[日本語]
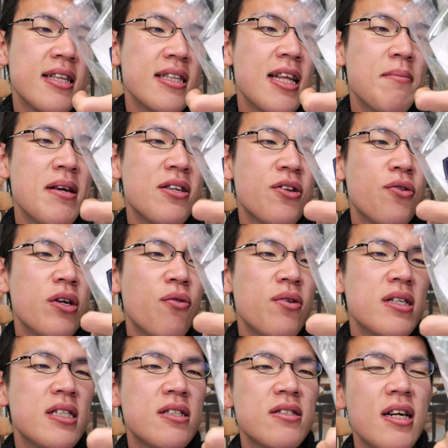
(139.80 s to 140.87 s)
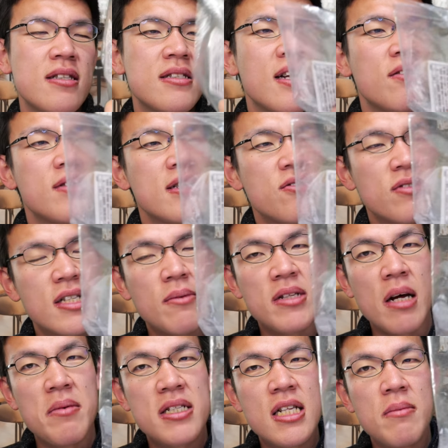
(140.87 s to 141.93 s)
温めるとより美味しくなったので、そちらも
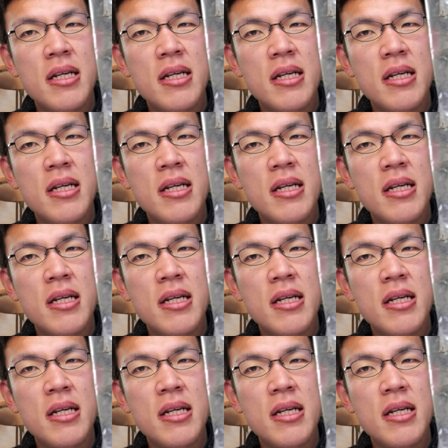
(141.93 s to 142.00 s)
試して